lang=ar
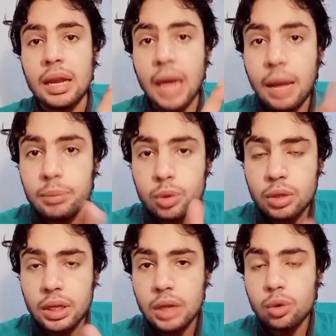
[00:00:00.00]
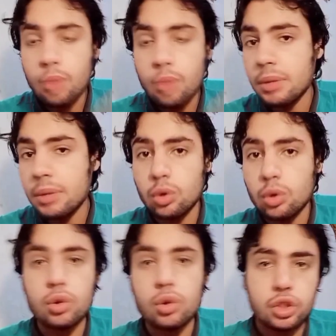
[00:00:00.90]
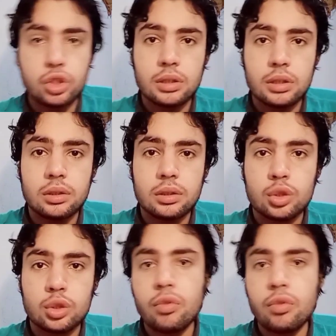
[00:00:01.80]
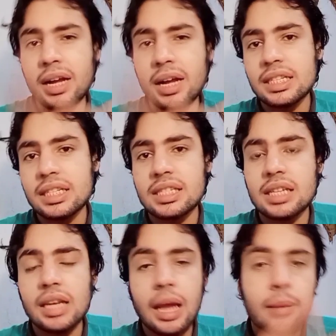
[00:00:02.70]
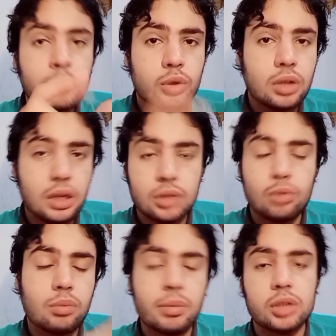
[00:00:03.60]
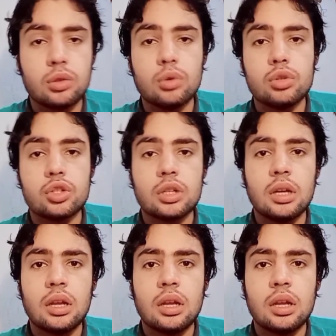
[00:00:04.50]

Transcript: الحمد لله ان هم ما طلعوش شوفوا بقى جت ازاي الحمد لله ان هم ما طلعوش